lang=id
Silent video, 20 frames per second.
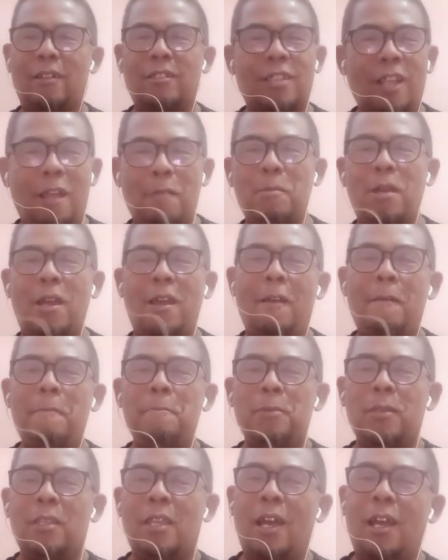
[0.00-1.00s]
sama.
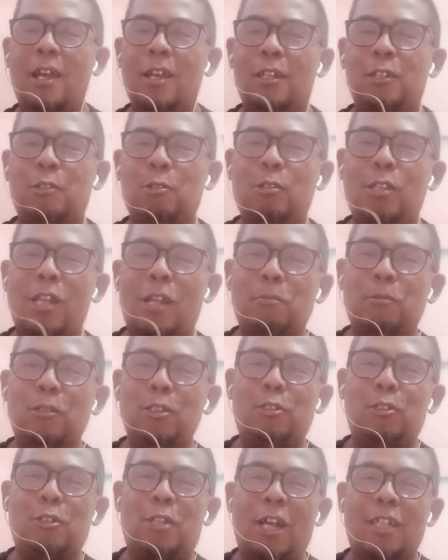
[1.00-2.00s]
Nah, durian
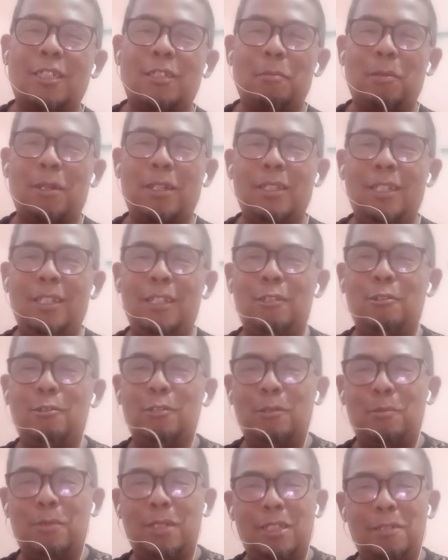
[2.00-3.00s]
pun juga seperti
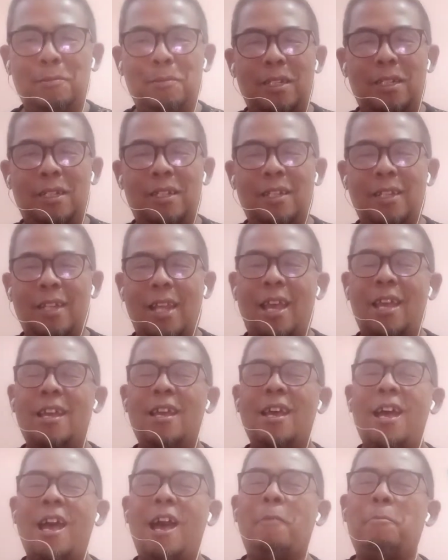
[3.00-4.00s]
itu, teman-teman. Nah,
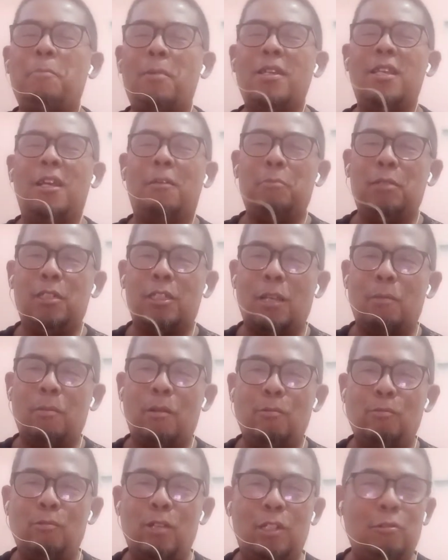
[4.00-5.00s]
apa yang bisa
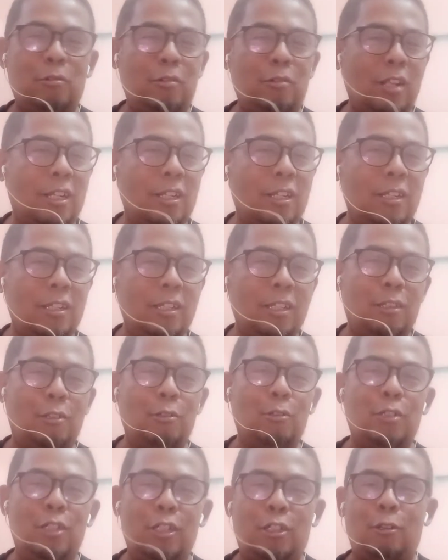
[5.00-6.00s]
membuat durian
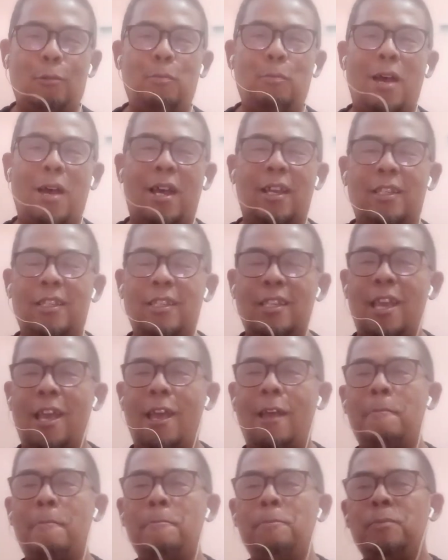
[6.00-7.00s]
itu hidup
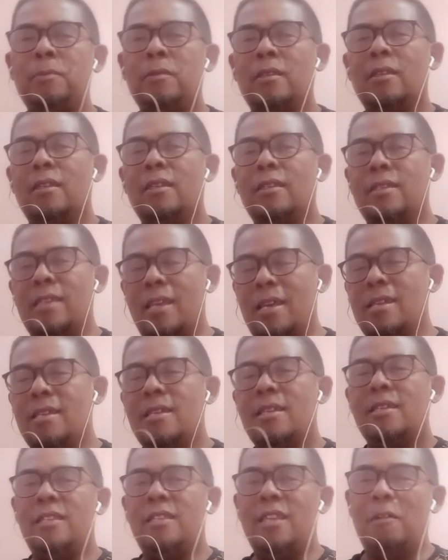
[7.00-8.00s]
bahagia?
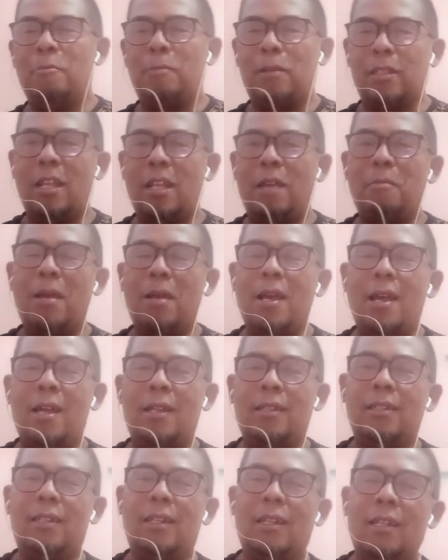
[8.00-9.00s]
Ya, yang
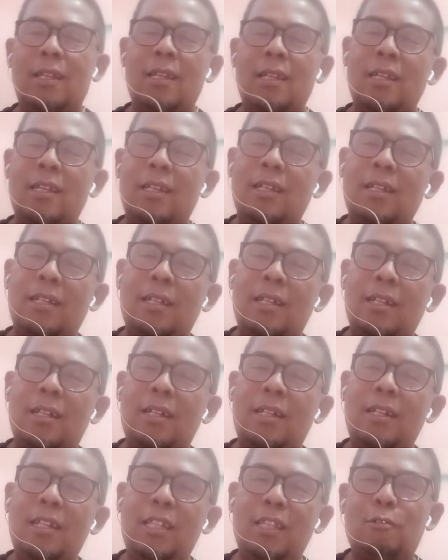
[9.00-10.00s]
pertama adalah
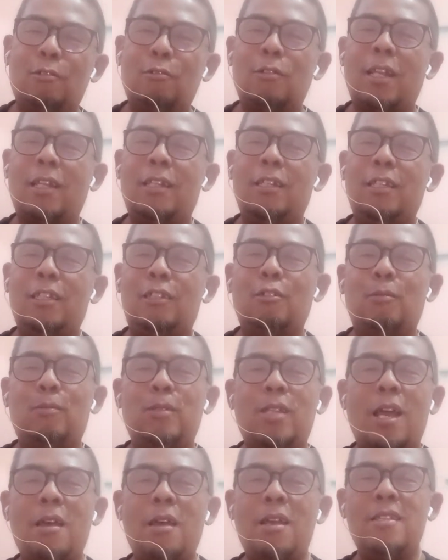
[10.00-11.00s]
lingkungan
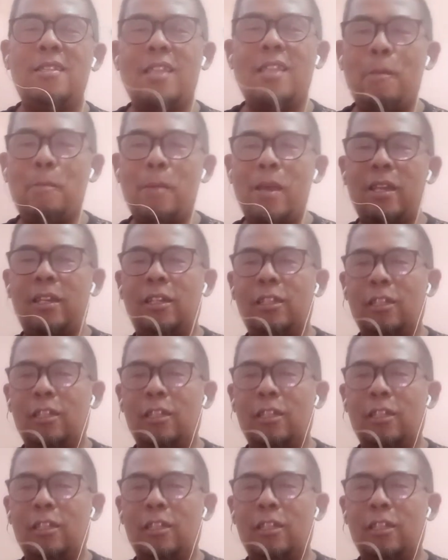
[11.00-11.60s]
hidupnya nyaman